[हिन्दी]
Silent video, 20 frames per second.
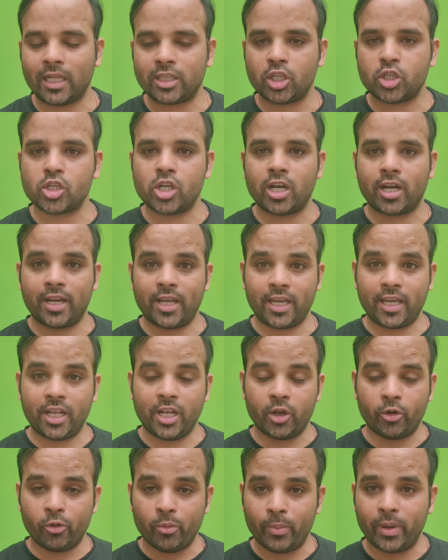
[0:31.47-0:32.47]
बातें चल रही हैं कि
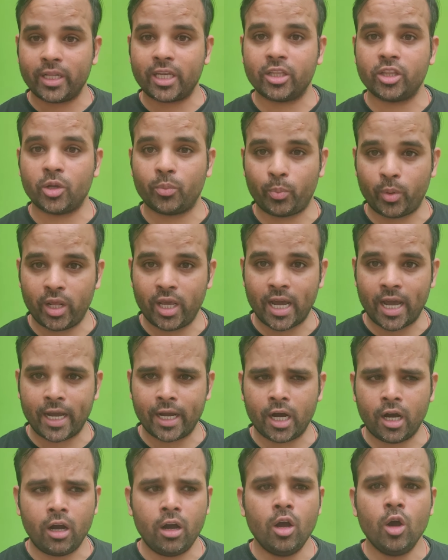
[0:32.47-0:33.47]
नवंबर के अंदर प्री
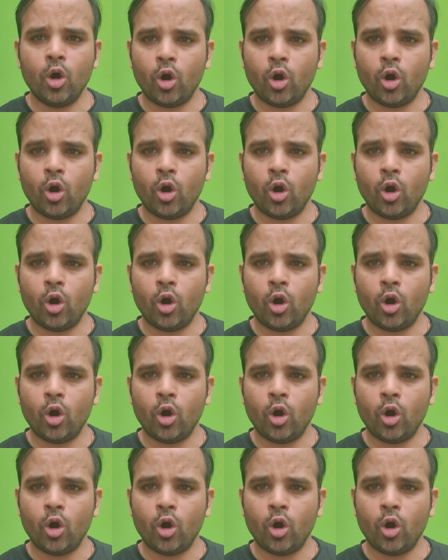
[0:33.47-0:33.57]
आएगा